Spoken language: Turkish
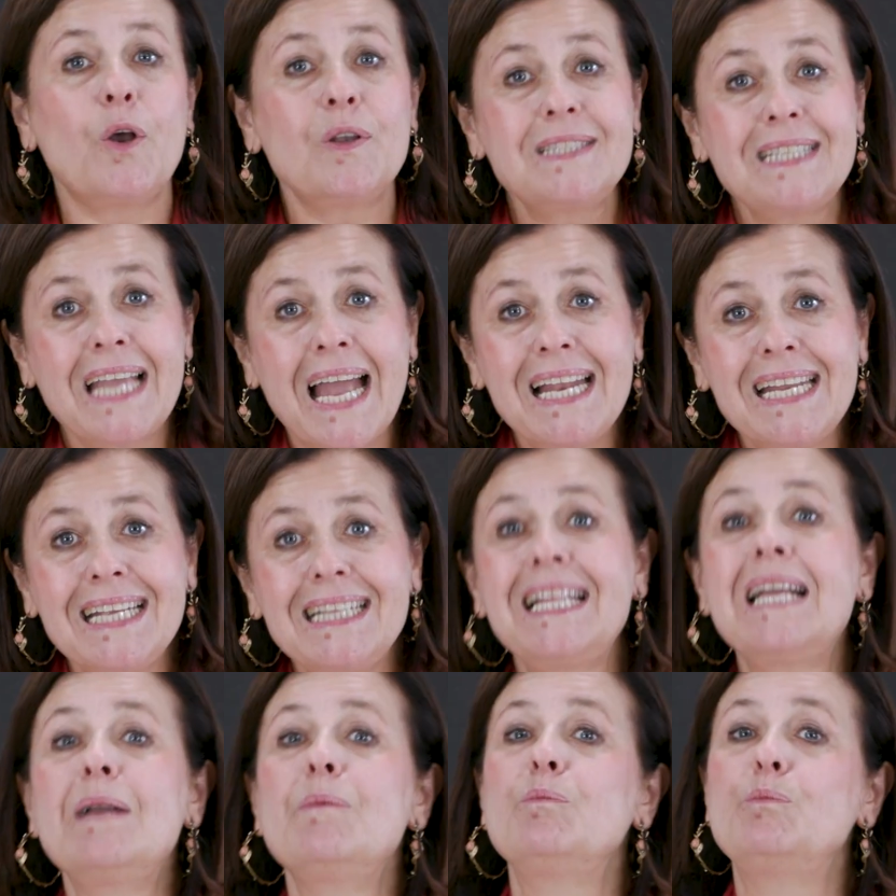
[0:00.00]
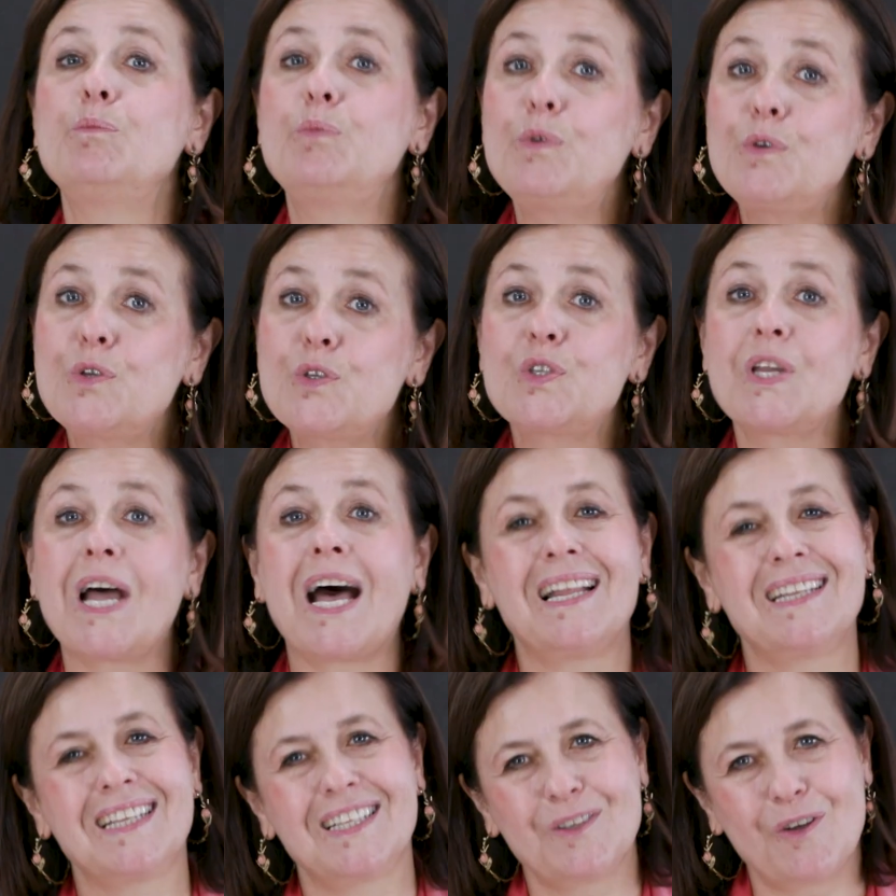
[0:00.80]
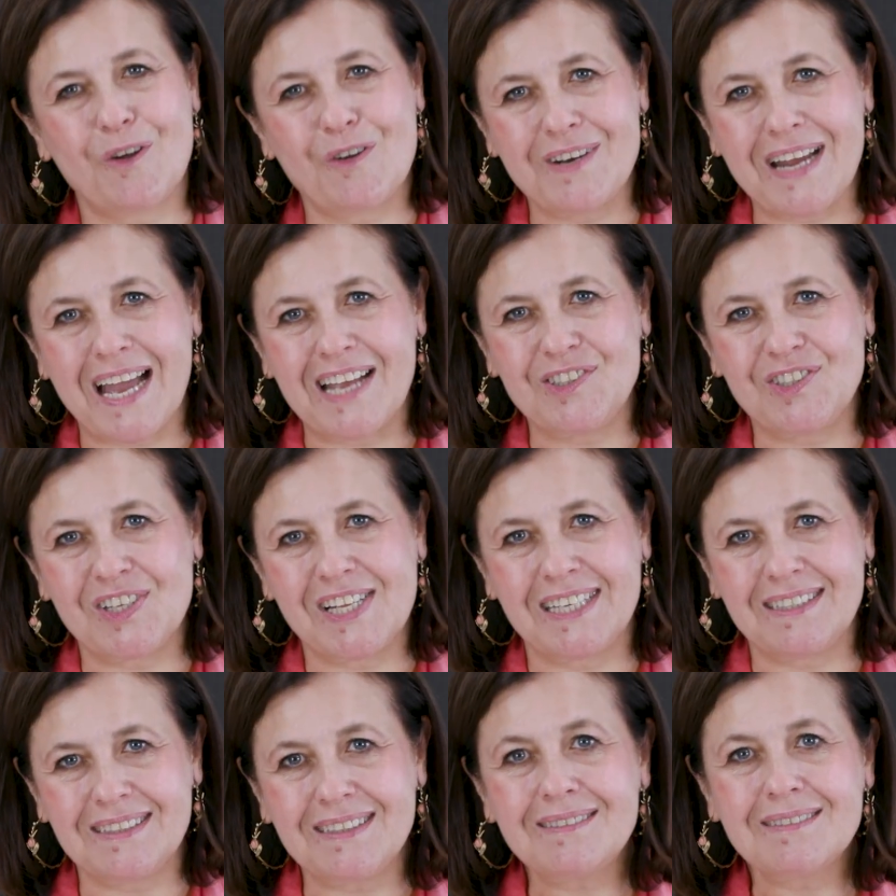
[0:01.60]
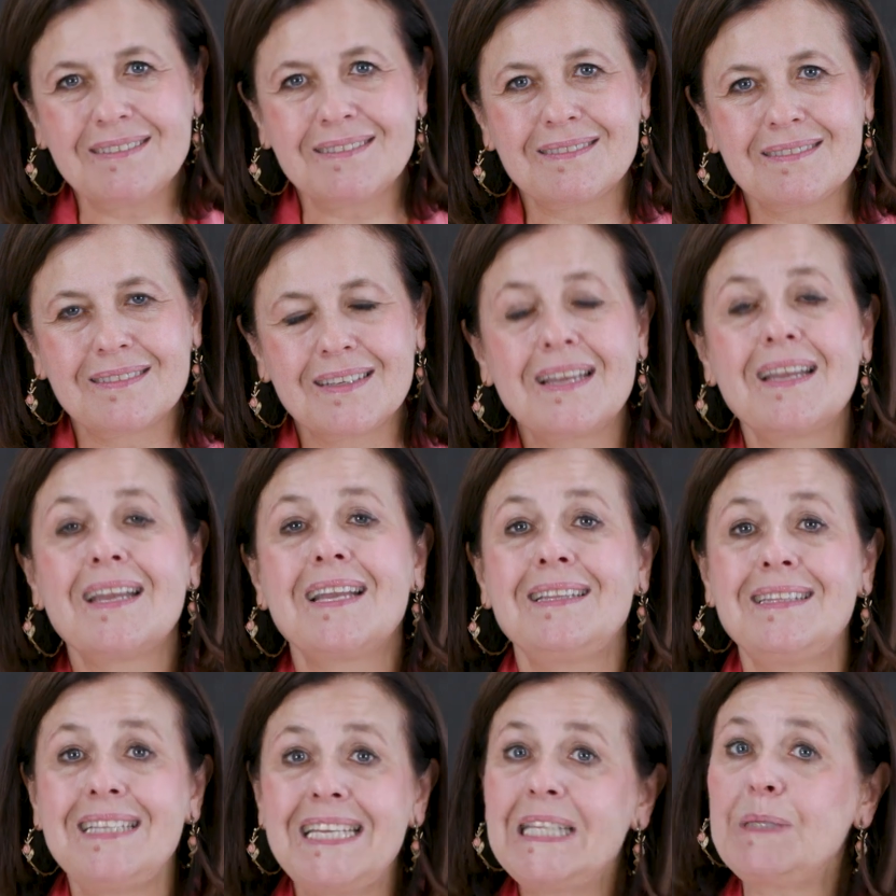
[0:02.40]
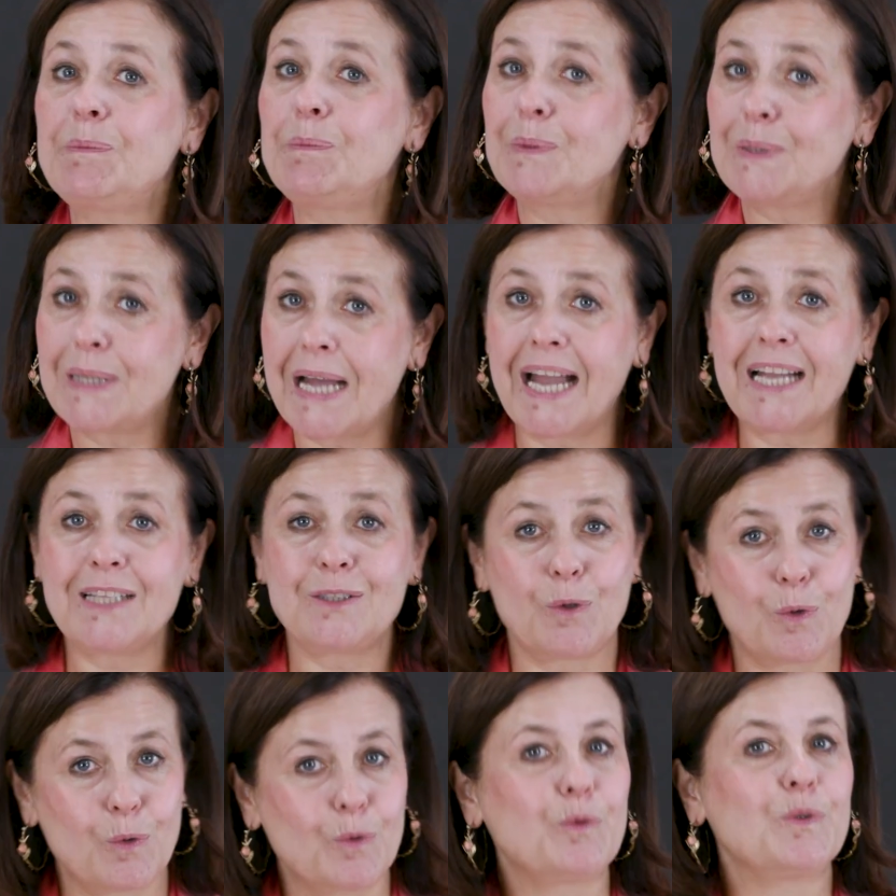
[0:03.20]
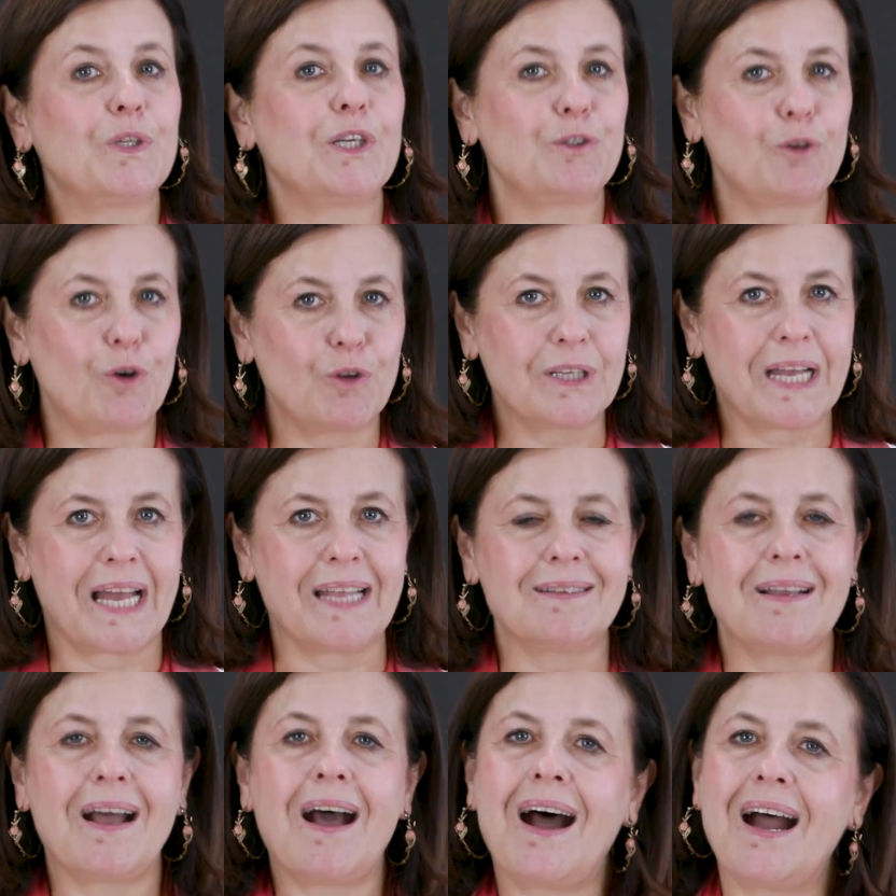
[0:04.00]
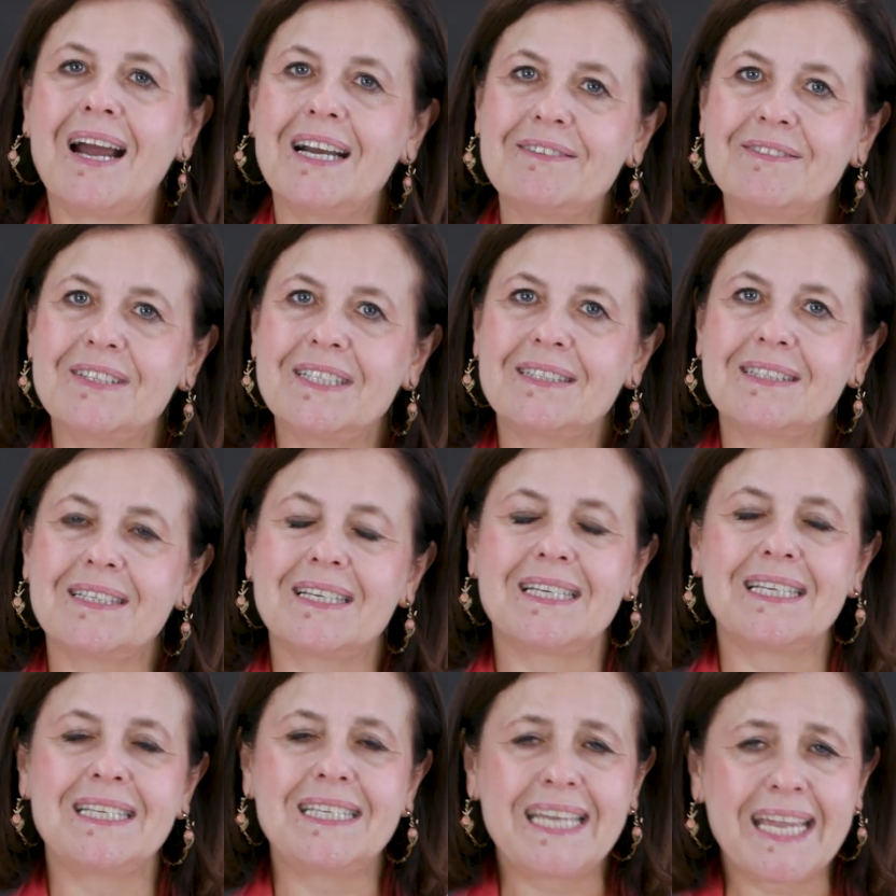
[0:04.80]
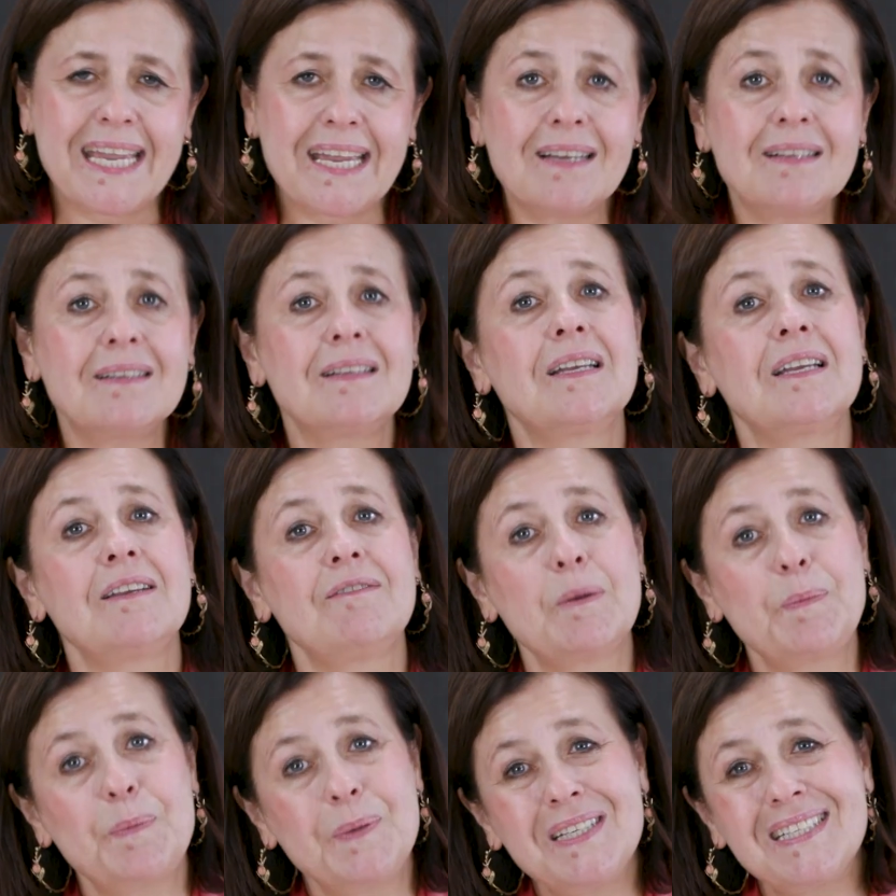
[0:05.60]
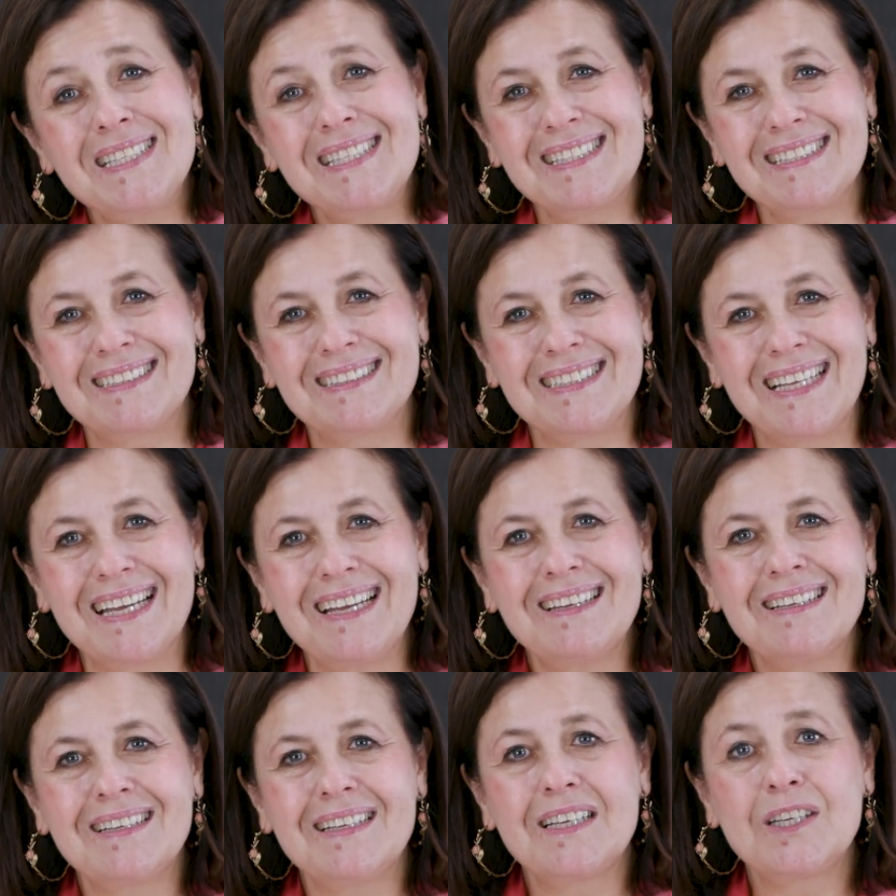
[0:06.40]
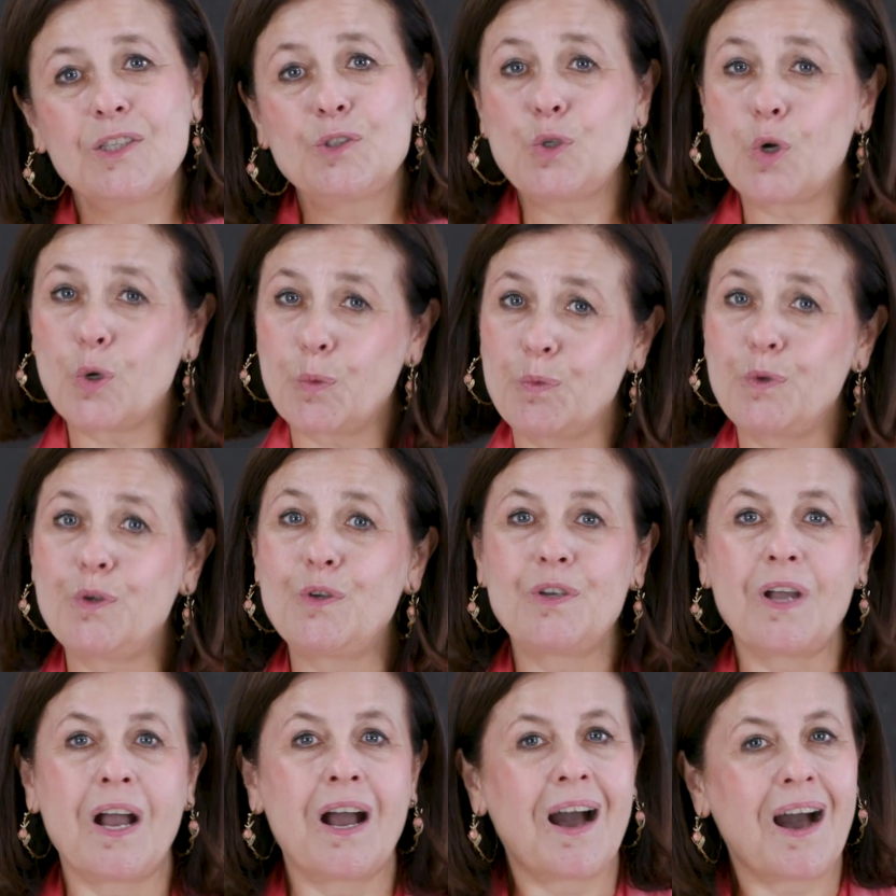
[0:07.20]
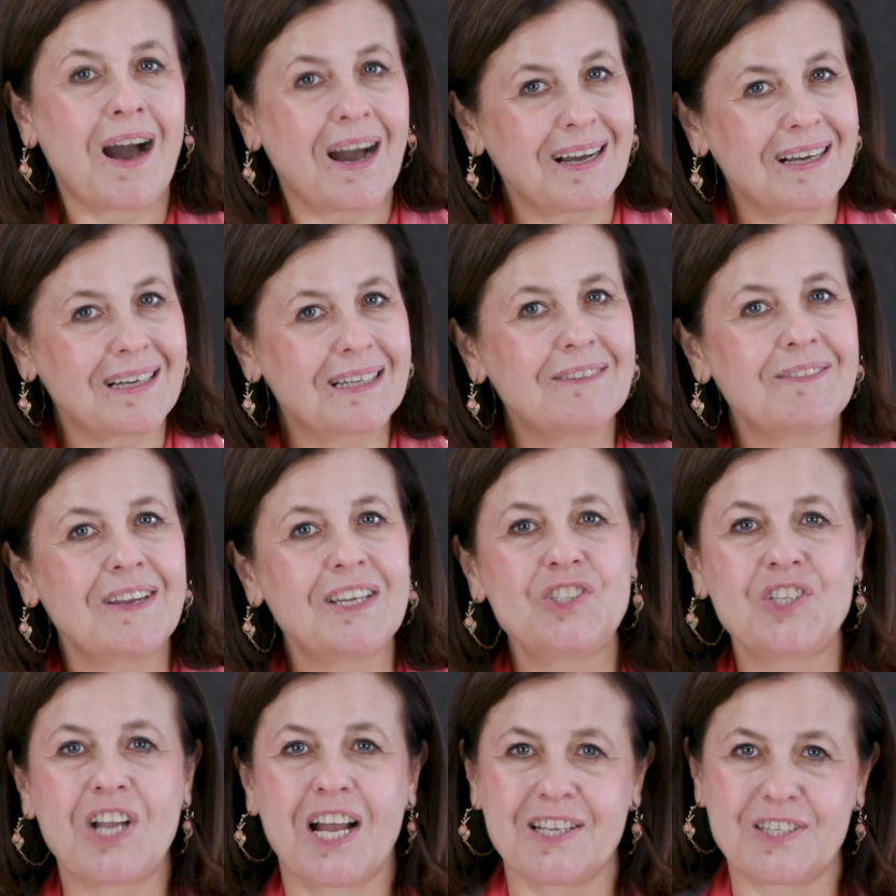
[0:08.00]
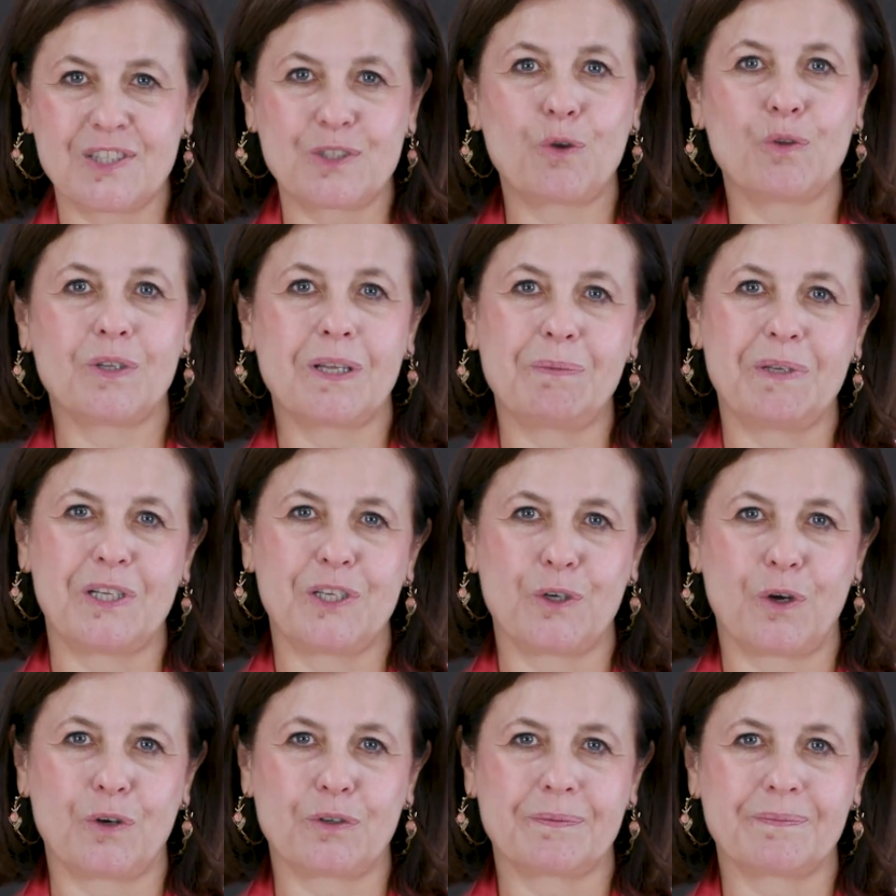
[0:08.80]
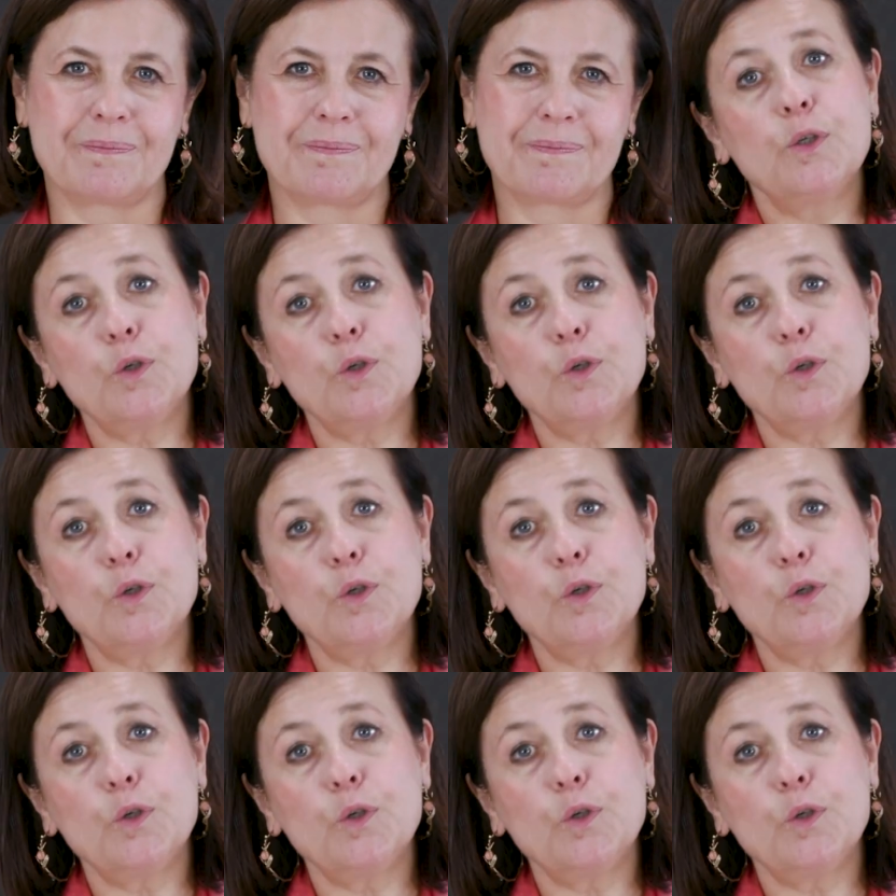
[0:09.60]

Özellikle burs alan öğrencilerin Need Blind okullar olan Harvard, Yale ve Princeton'da çok büyük hakkı ve şansı olabiliyor.